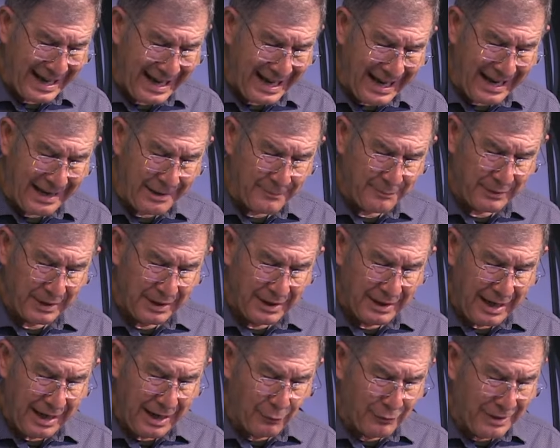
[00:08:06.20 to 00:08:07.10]
è,
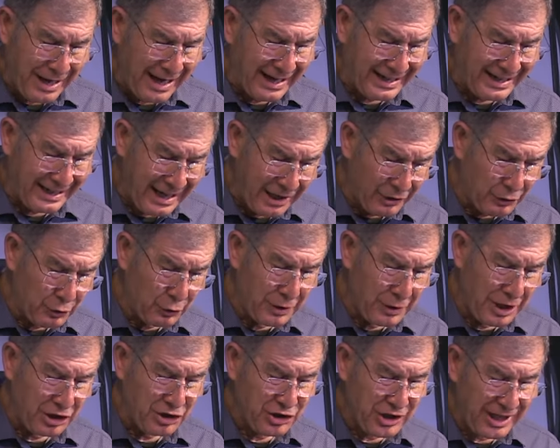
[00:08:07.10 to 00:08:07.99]
è una
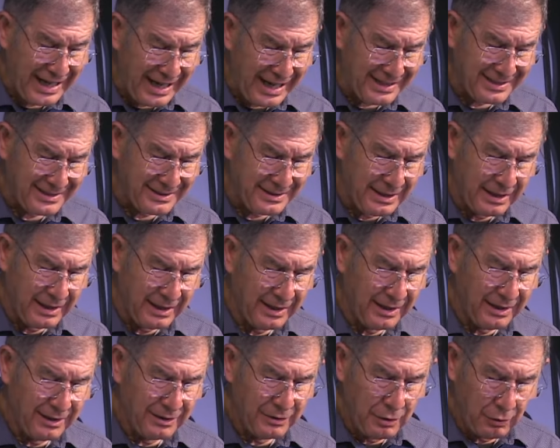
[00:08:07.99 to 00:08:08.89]
creatura
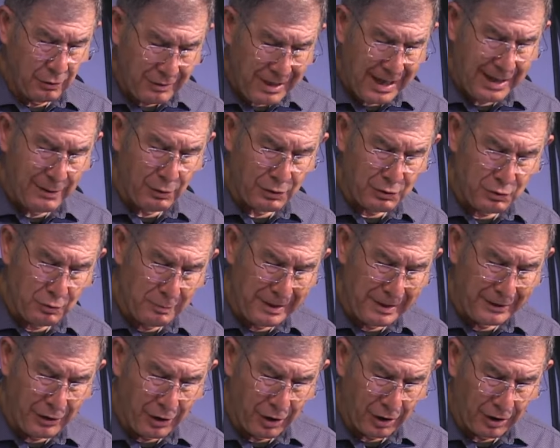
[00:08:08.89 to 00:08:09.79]
celeste di un rango
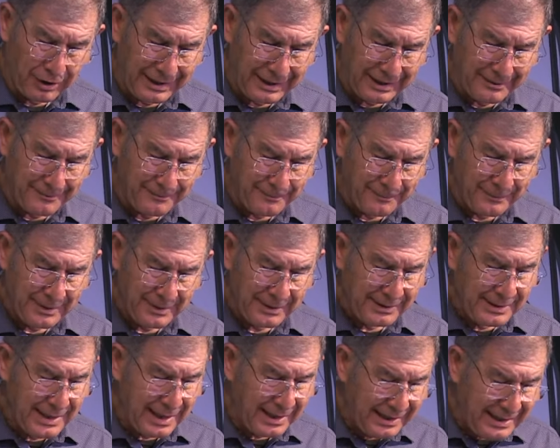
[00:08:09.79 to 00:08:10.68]
superiore
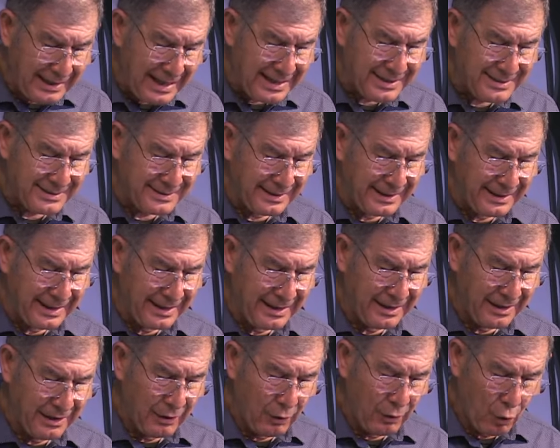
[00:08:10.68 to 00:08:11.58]

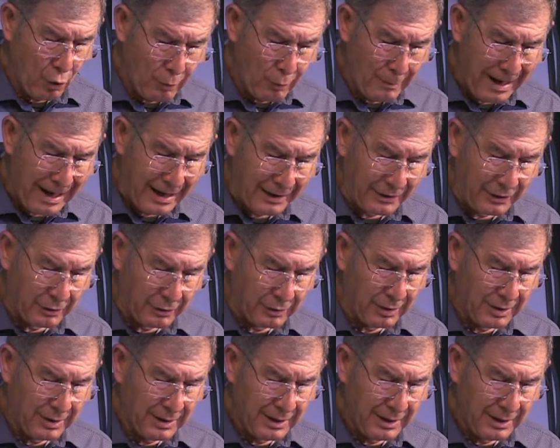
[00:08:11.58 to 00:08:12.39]
dell'essere umano,